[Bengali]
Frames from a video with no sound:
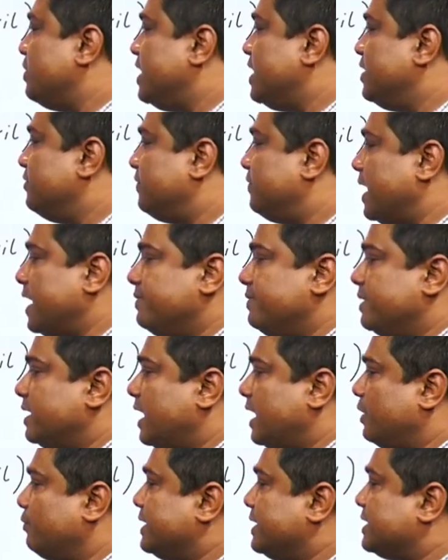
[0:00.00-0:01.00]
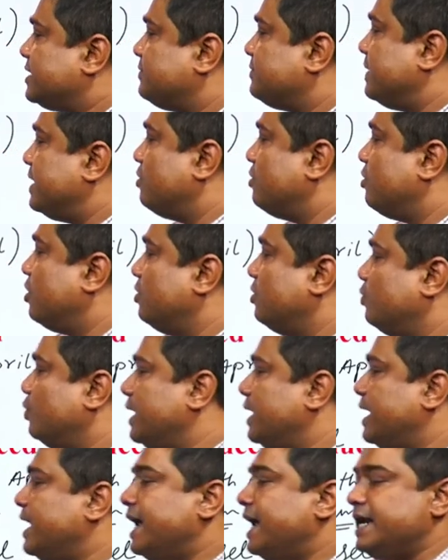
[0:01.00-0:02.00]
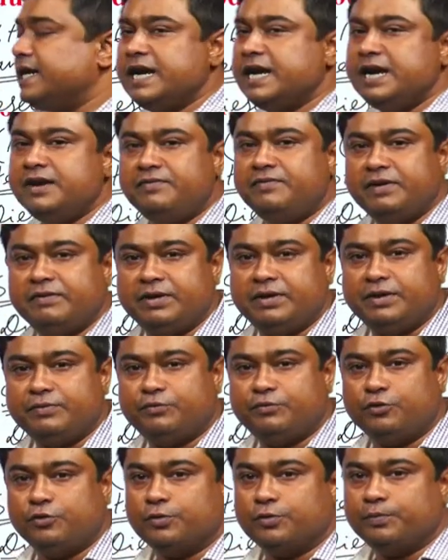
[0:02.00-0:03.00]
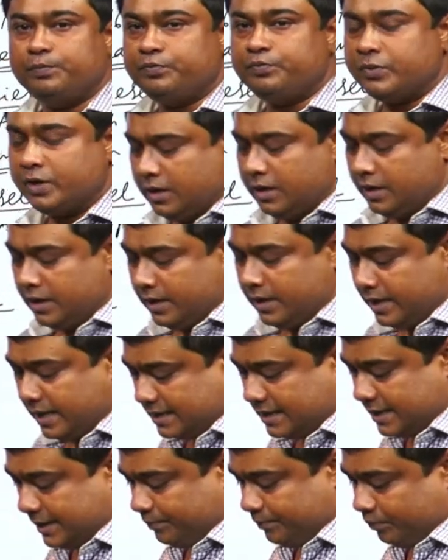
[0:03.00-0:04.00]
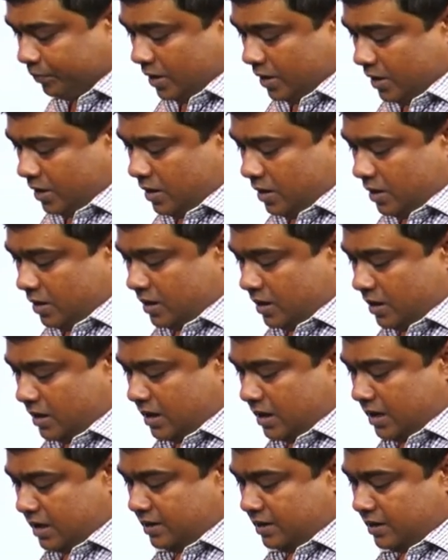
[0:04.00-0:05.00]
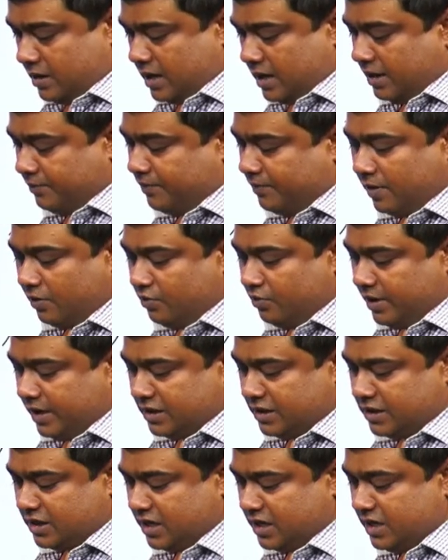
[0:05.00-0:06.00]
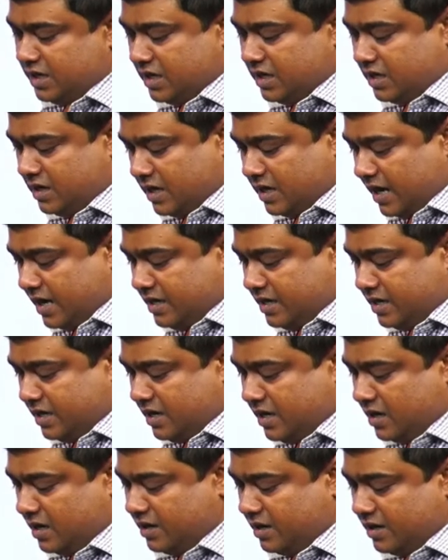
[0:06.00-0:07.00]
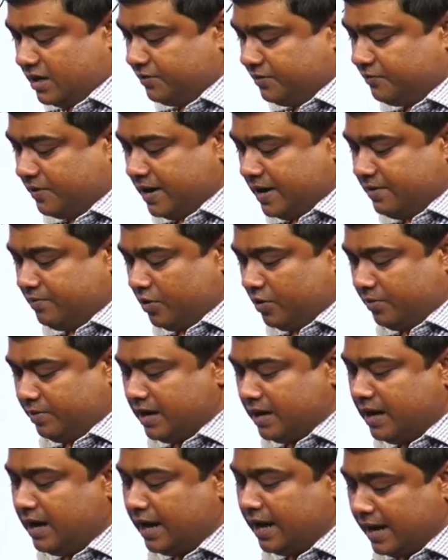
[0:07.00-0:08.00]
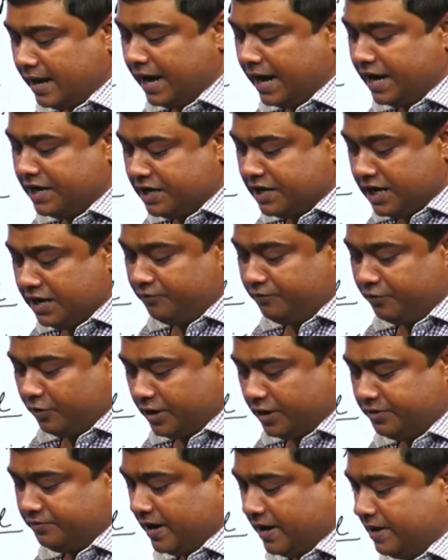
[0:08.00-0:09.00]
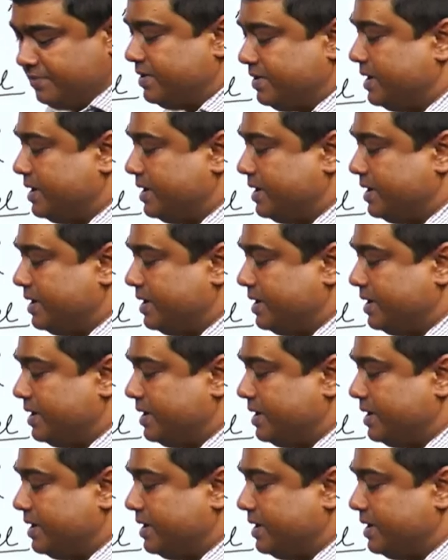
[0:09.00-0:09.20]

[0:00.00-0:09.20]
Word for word: টোয়েন্টি ফাইভে আর ওয়েস্ট বেঙ্গল বললে এইটিন ফিফটি ফোর ঠিক আছে না ফাউন্ডেশন ইয়ার নাইনটিন হান্ড্রেড ফাইভ হবে না হ্যাঁ এইটিন ফর্টি ফাইভ